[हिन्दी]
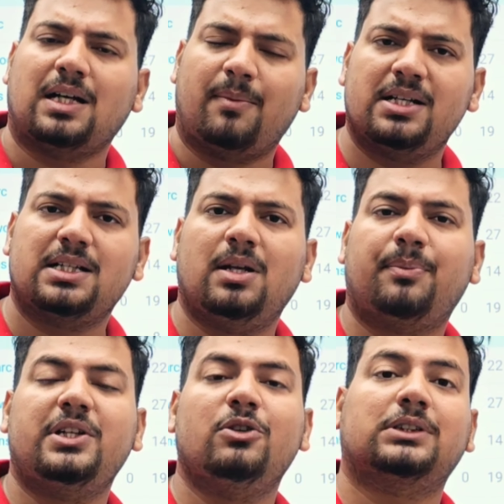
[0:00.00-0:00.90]
सामने जब
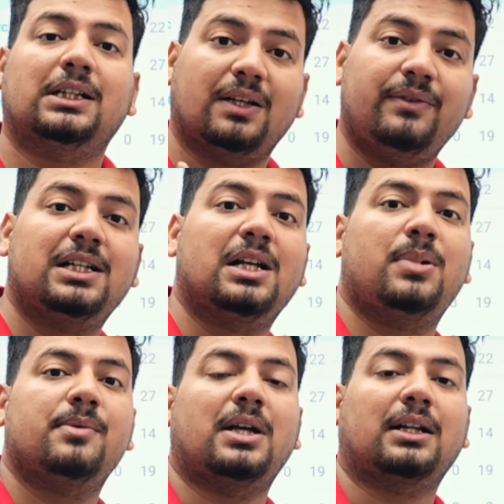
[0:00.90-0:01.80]
लेफ्टी होता है तभी ग्लेन
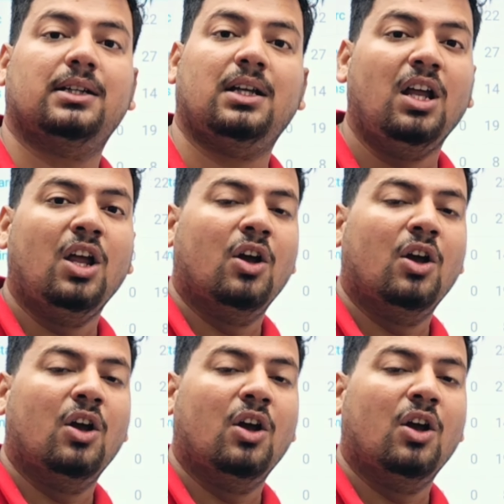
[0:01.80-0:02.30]
फिलिप्स आते हैं